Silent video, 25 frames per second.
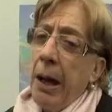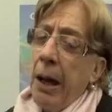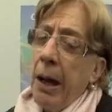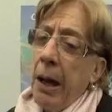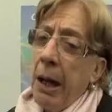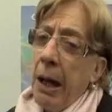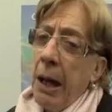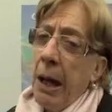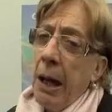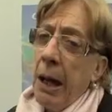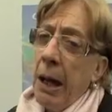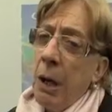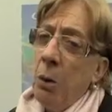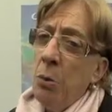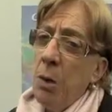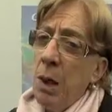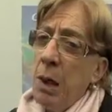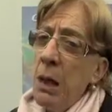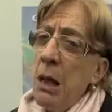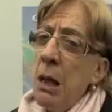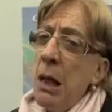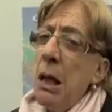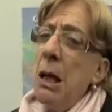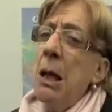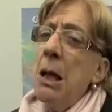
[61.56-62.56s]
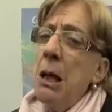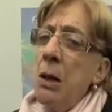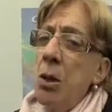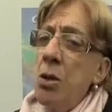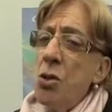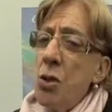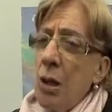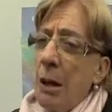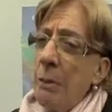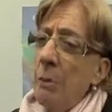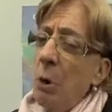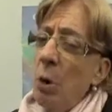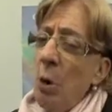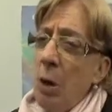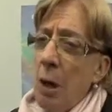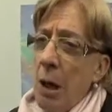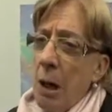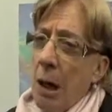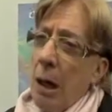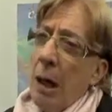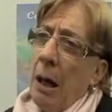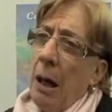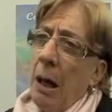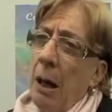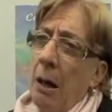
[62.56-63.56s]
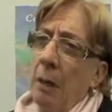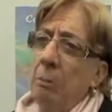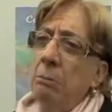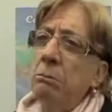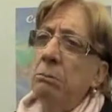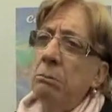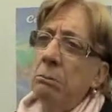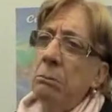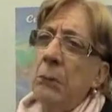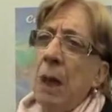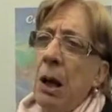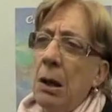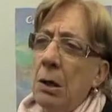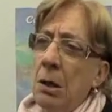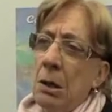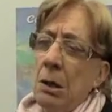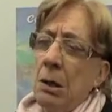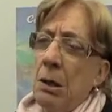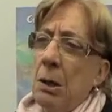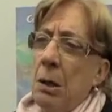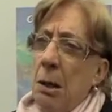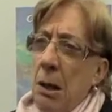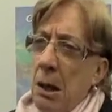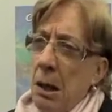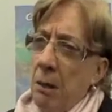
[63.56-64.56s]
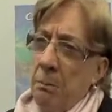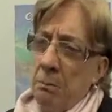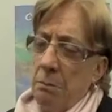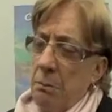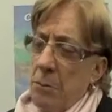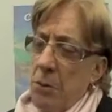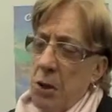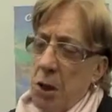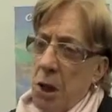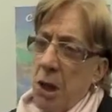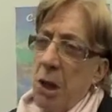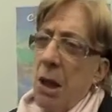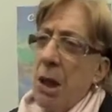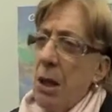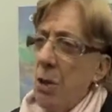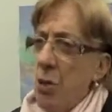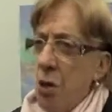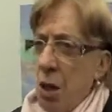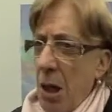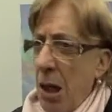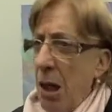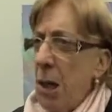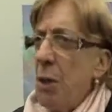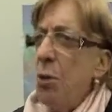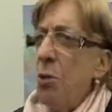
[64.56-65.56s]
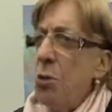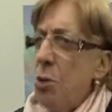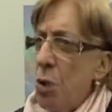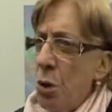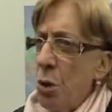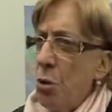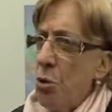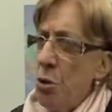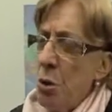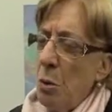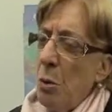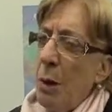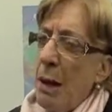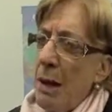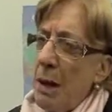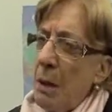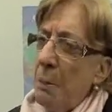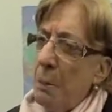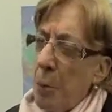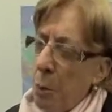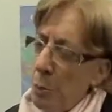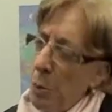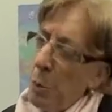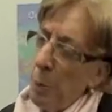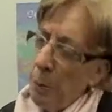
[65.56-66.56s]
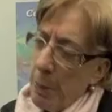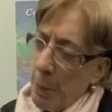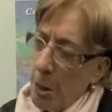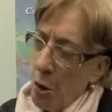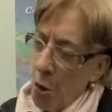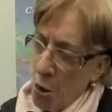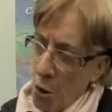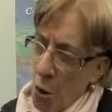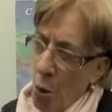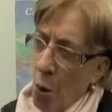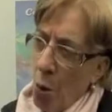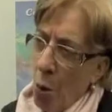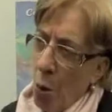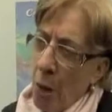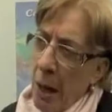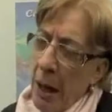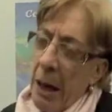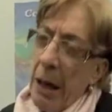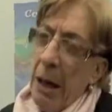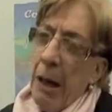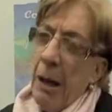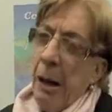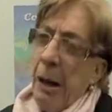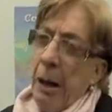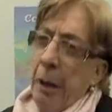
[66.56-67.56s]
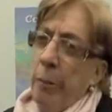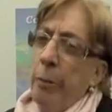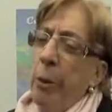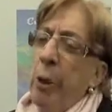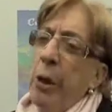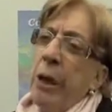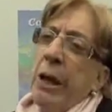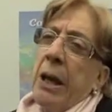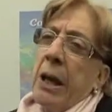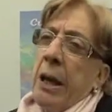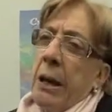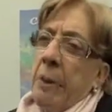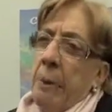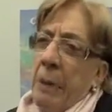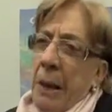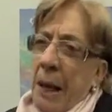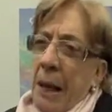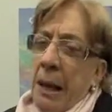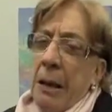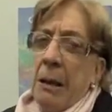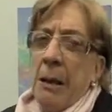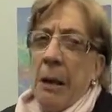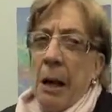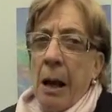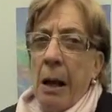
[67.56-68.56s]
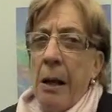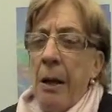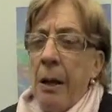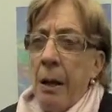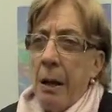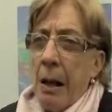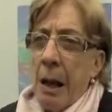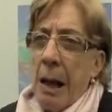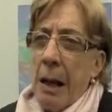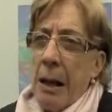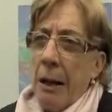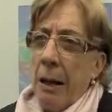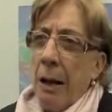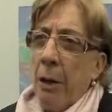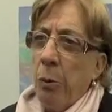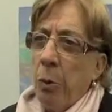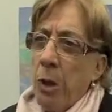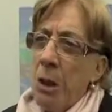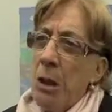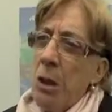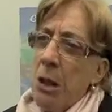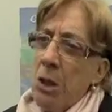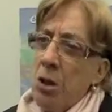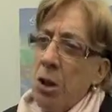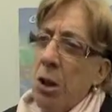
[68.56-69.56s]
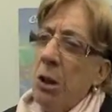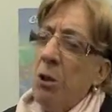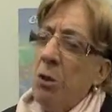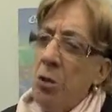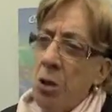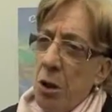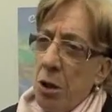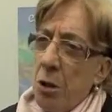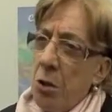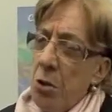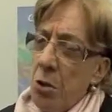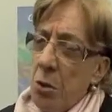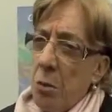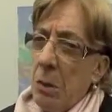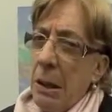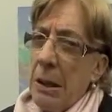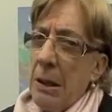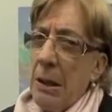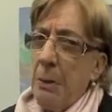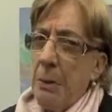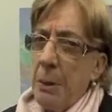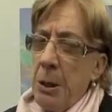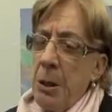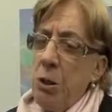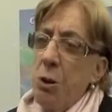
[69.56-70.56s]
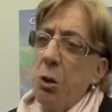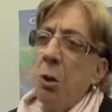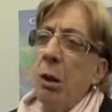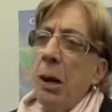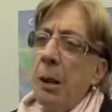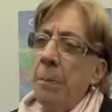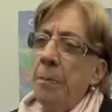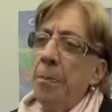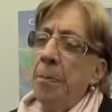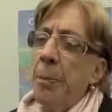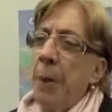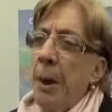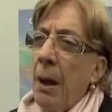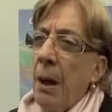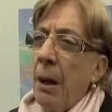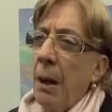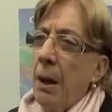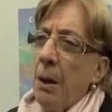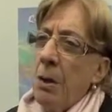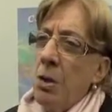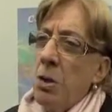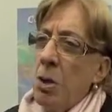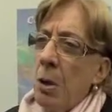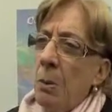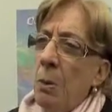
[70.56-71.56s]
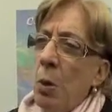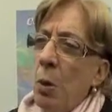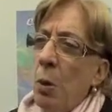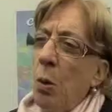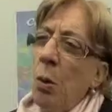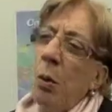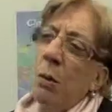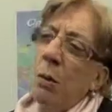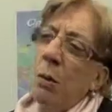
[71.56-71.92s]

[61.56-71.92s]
E quindi diciamo che mm, eh, circa 100-150 proprio persone, poi chiaramente anche queste 100-150 persone mm, eh, diciamo